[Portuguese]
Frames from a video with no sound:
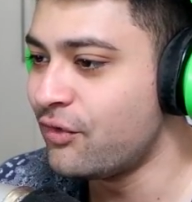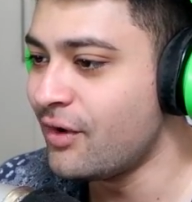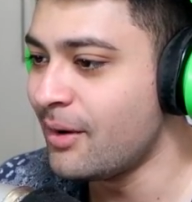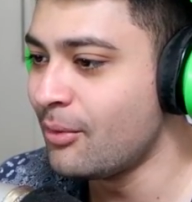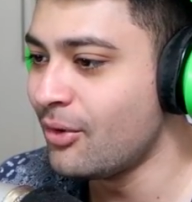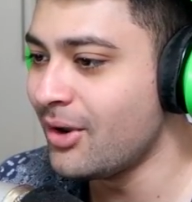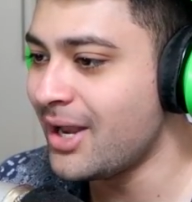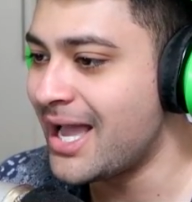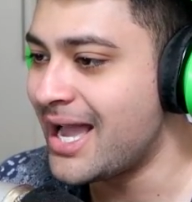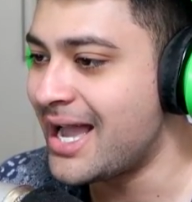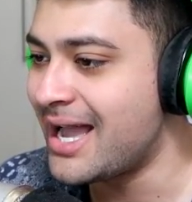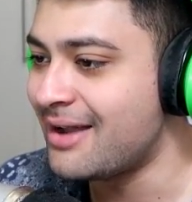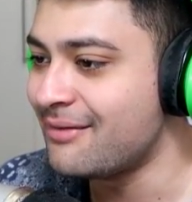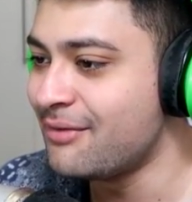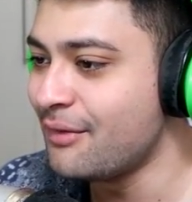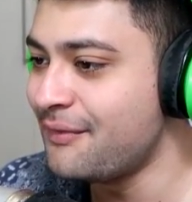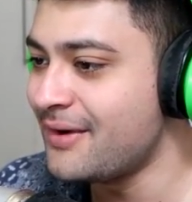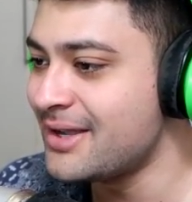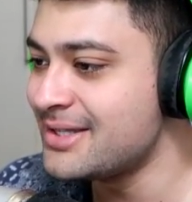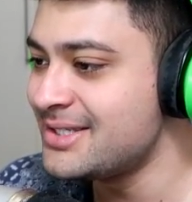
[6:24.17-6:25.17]
Vamos lá.
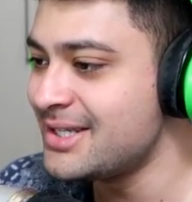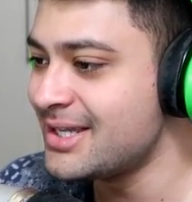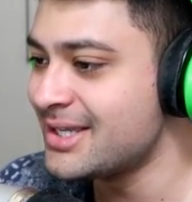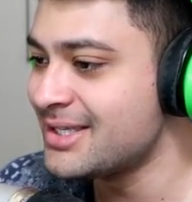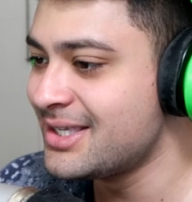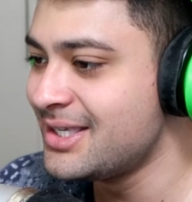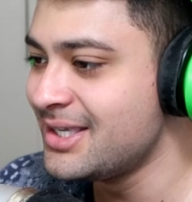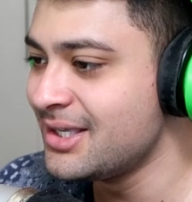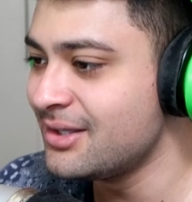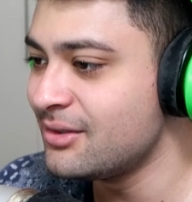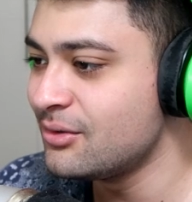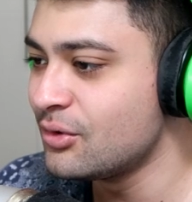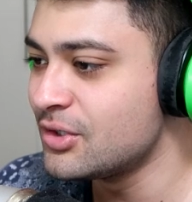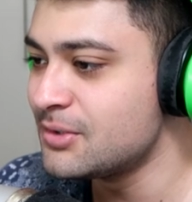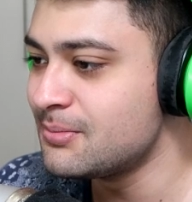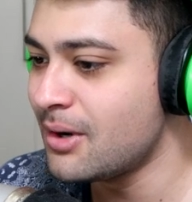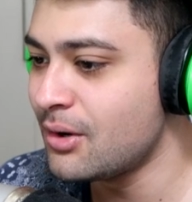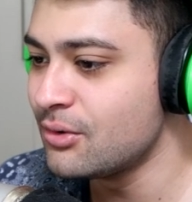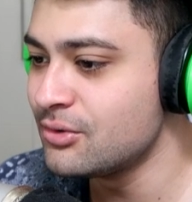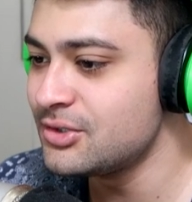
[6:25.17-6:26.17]
Vou fazer aqui
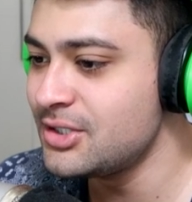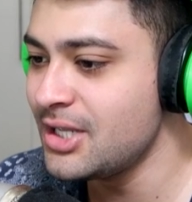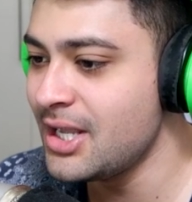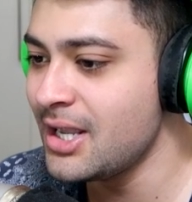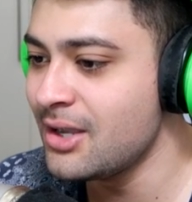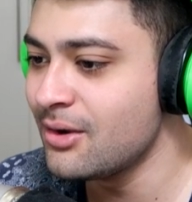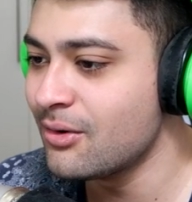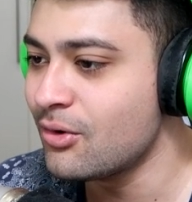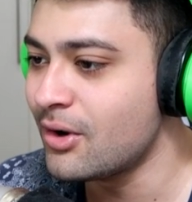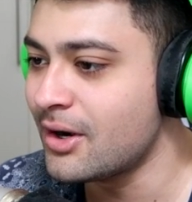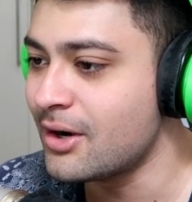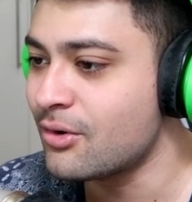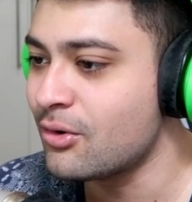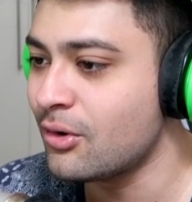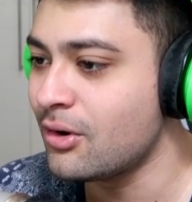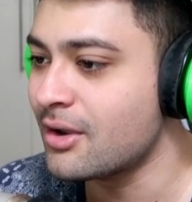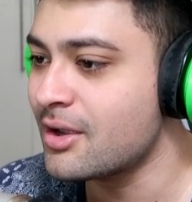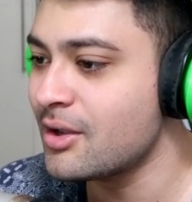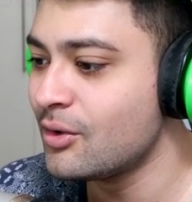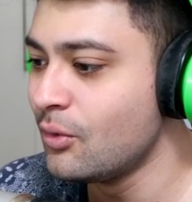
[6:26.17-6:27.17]
dois baúzinhos. Agora
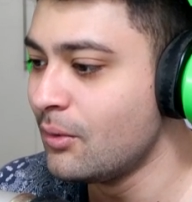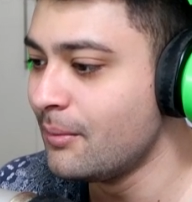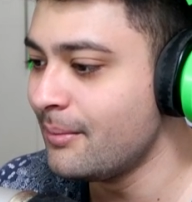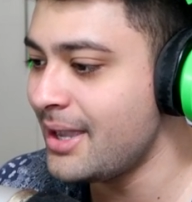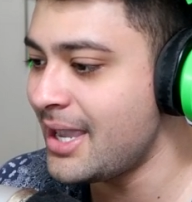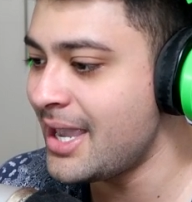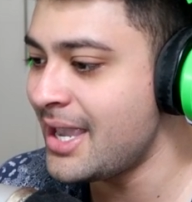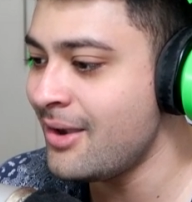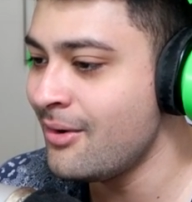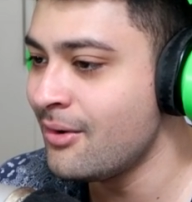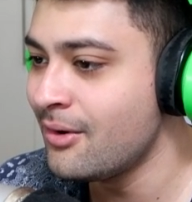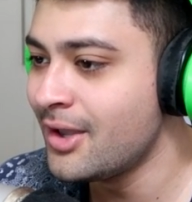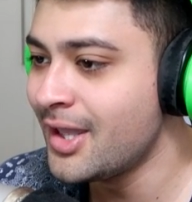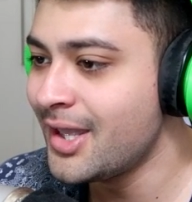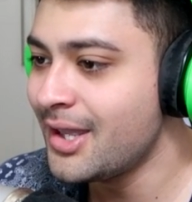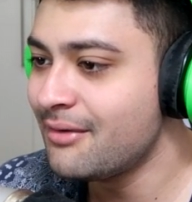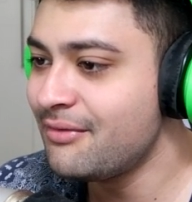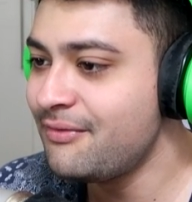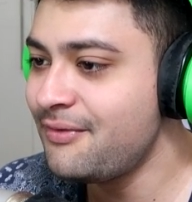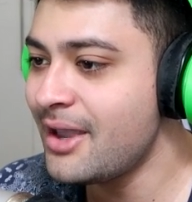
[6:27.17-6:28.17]
coloca no meio.
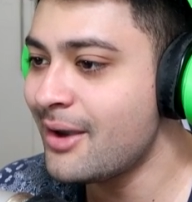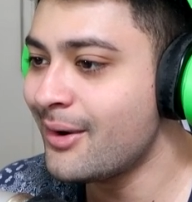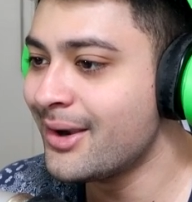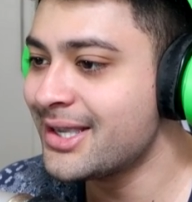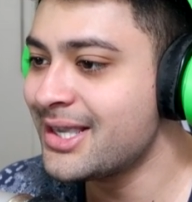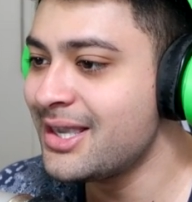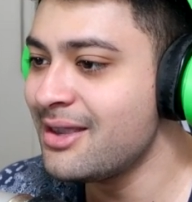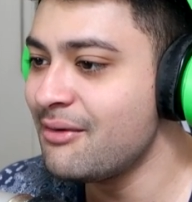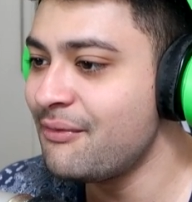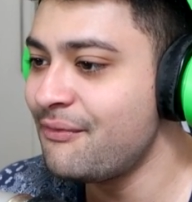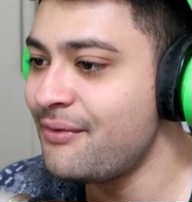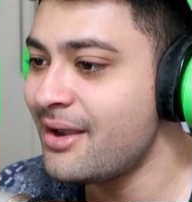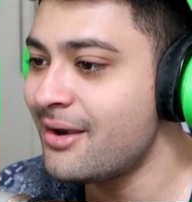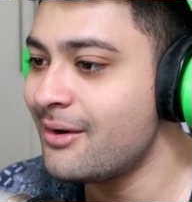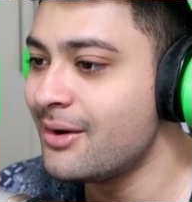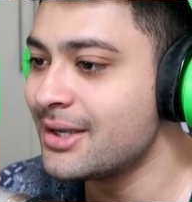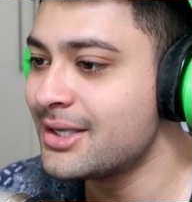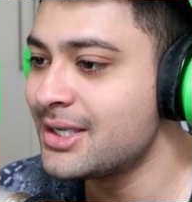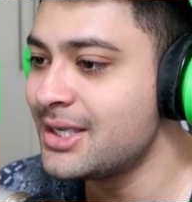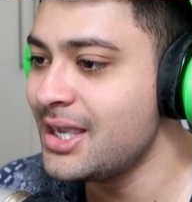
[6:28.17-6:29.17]
Ferro aqui,
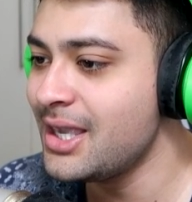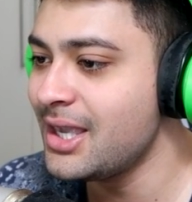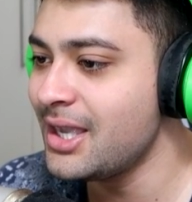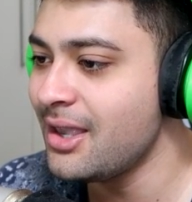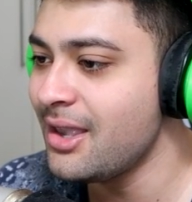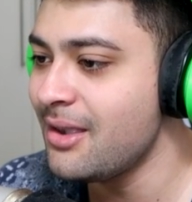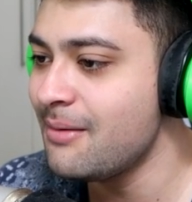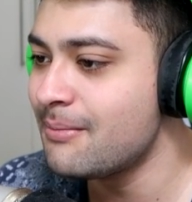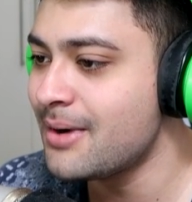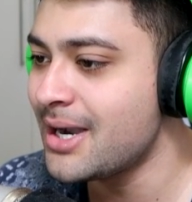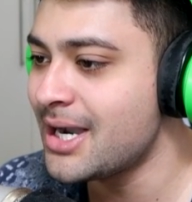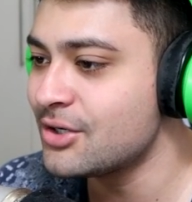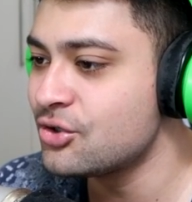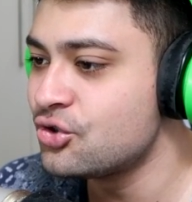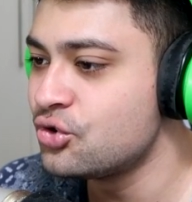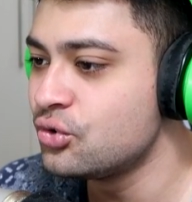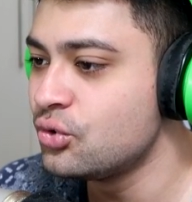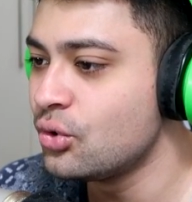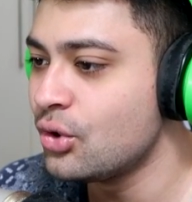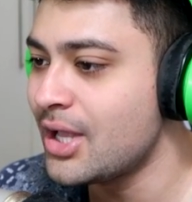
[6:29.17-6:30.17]
ferro aqui.
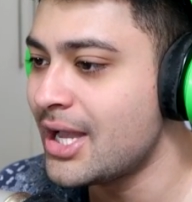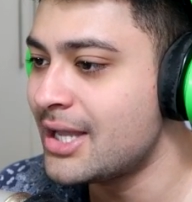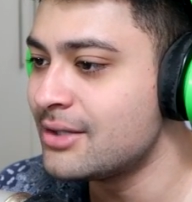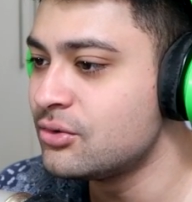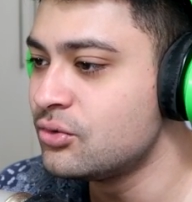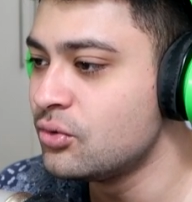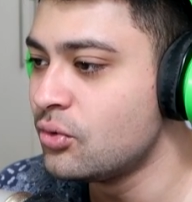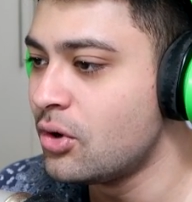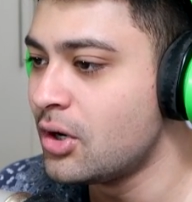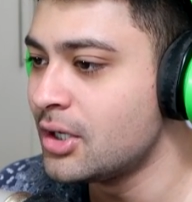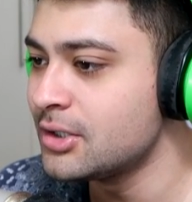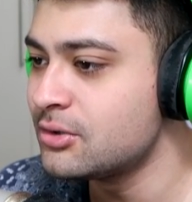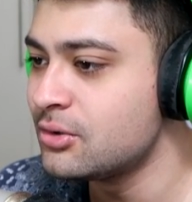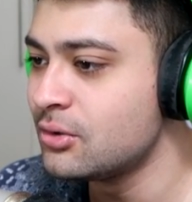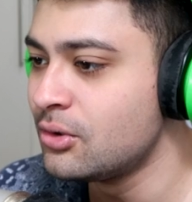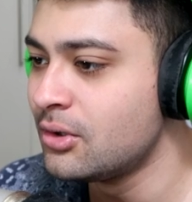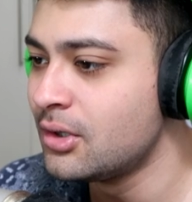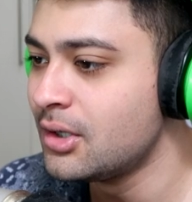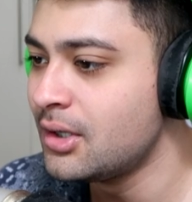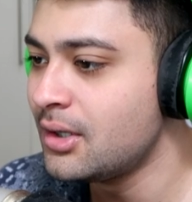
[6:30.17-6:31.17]
Embaixo, do lado do
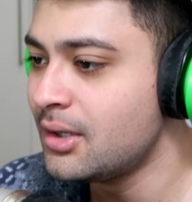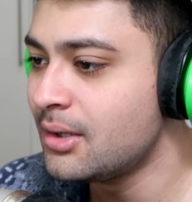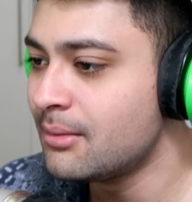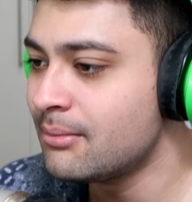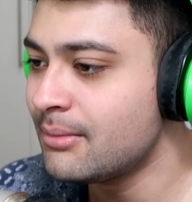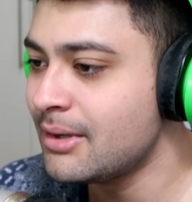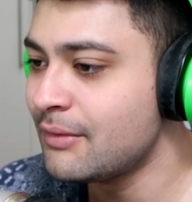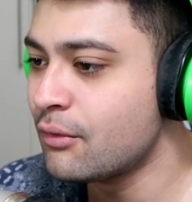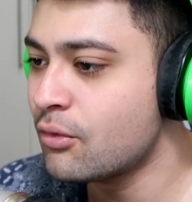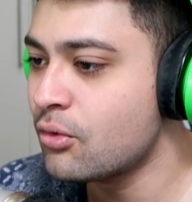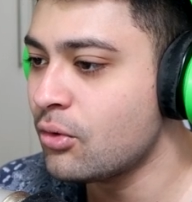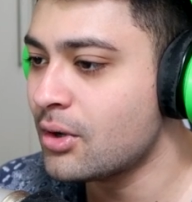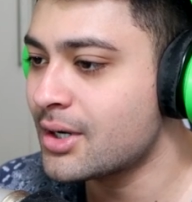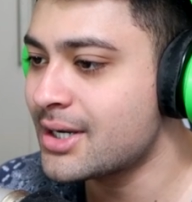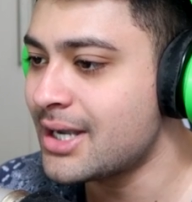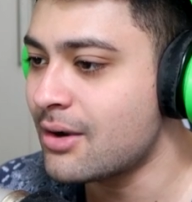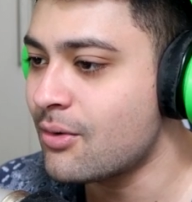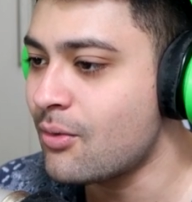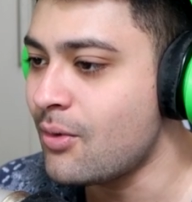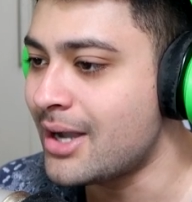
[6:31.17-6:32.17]
outro. Mas vou
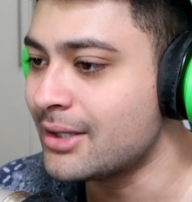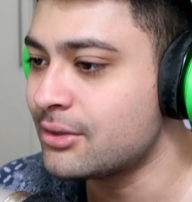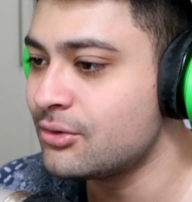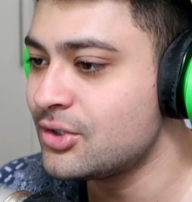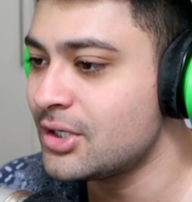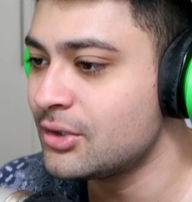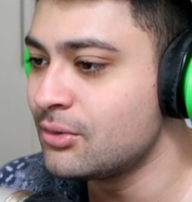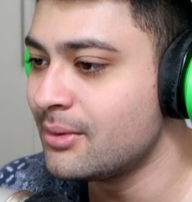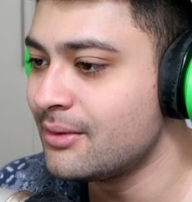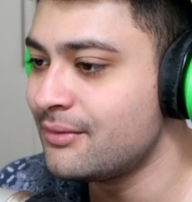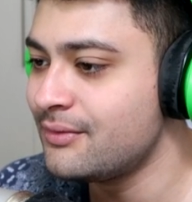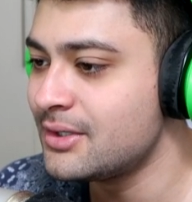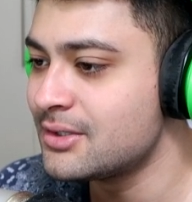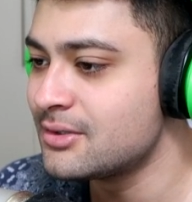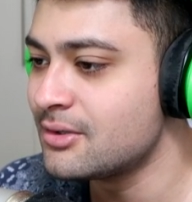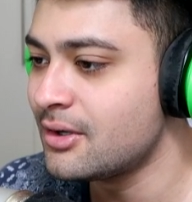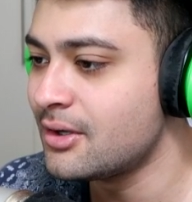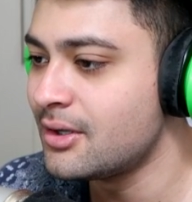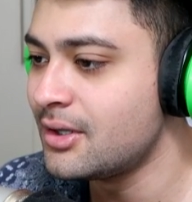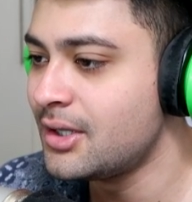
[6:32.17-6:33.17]
colocar quatro já de uma
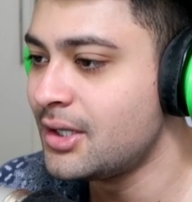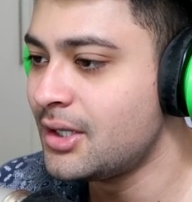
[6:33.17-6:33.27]
vez, ó.